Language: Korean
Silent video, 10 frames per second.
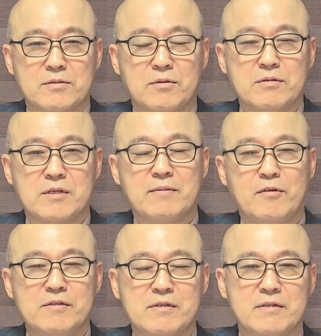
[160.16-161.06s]
또 지금
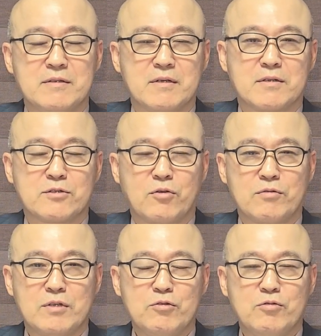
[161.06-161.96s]
오늘은 그
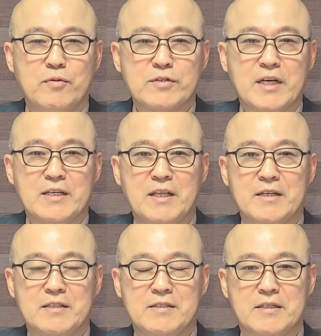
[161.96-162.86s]
총리 후보자에
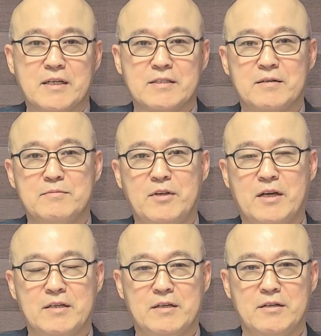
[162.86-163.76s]
대한
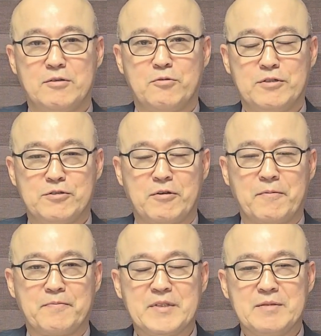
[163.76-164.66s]
인사청문회가 열리고
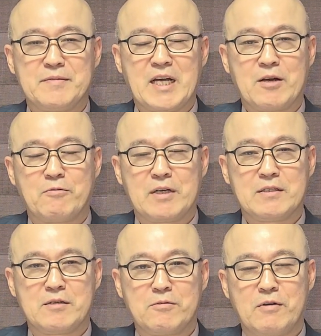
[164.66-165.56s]
있죠. 지금
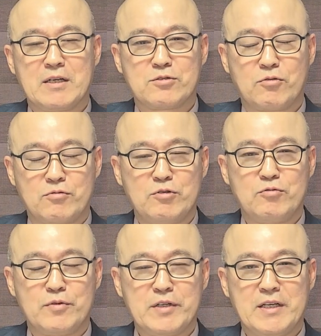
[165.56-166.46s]
장관들과 총리
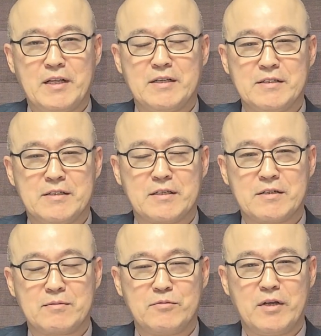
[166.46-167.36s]
후보자에 대한
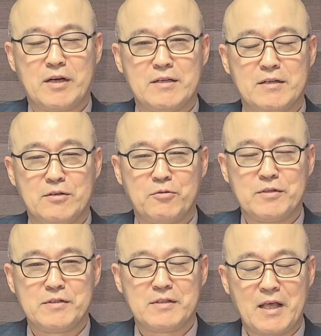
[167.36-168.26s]
인사청문회가 열리고
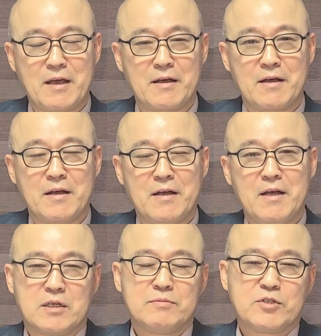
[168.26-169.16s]
있는데
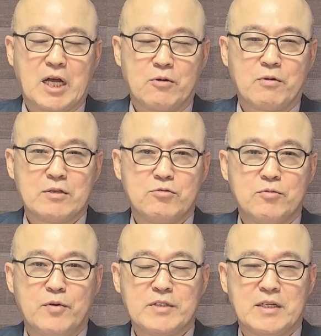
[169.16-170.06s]
지금 장관
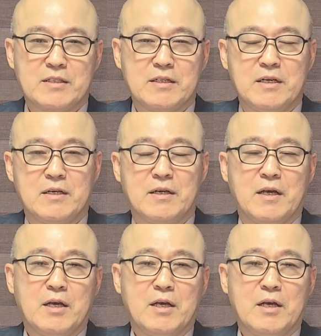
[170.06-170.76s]
후보자들이